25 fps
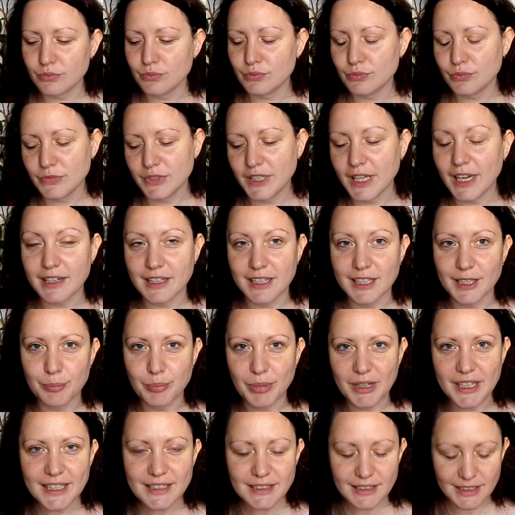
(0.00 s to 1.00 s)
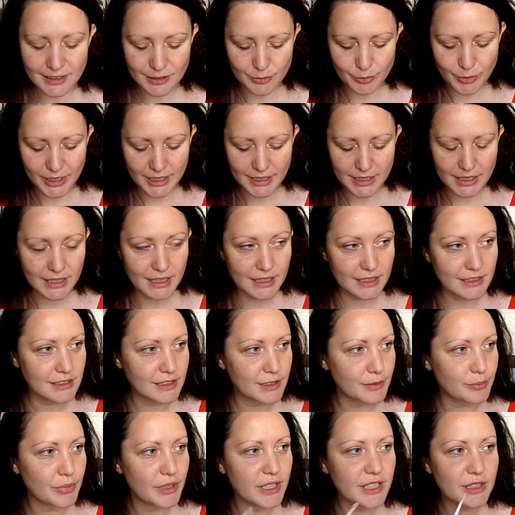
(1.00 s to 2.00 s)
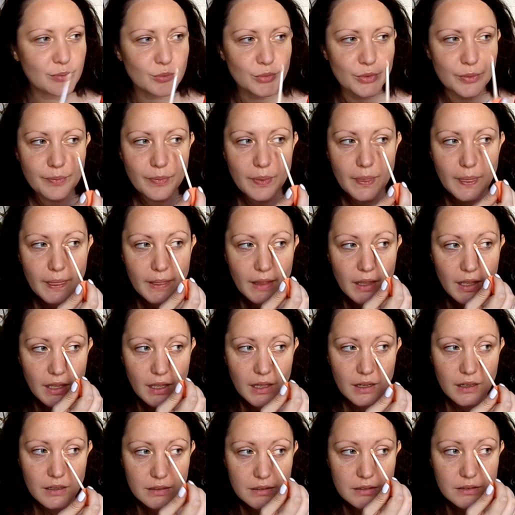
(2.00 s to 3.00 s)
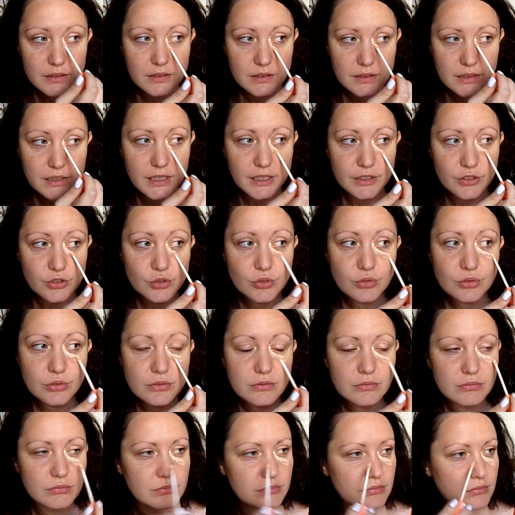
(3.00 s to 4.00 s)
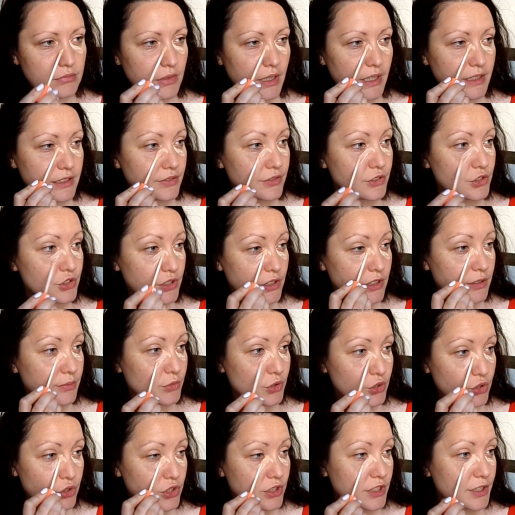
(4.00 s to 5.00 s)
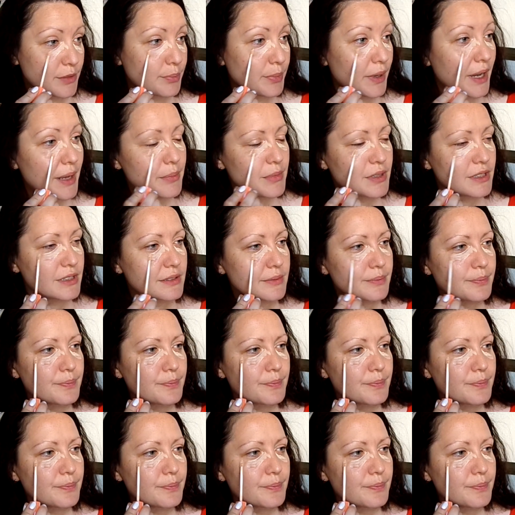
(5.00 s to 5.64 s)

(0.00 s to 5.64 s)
яркие палетки из моей коллекции, поэтому хочу освежить немножечко память.